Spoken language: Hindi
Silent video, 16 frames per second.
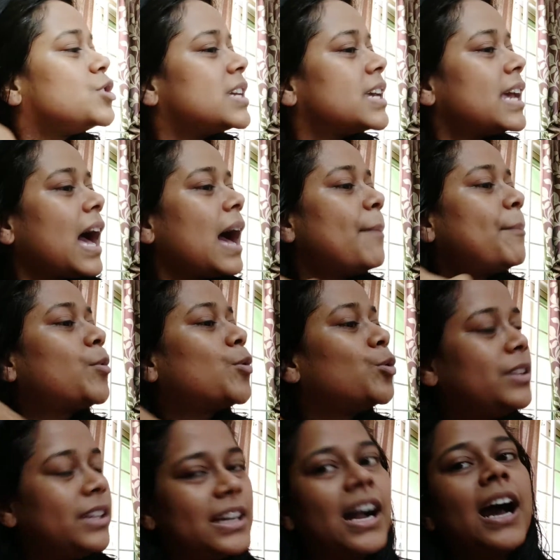uh, मुझे
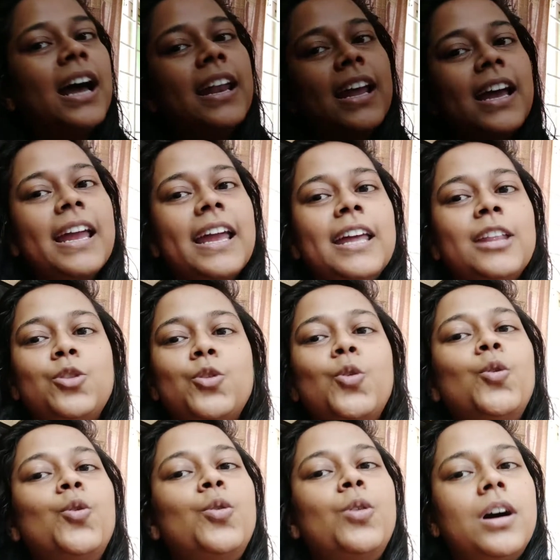आपको दिखाना है
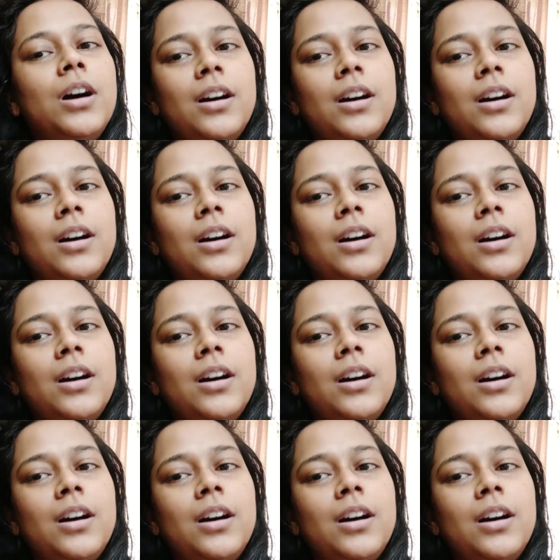तो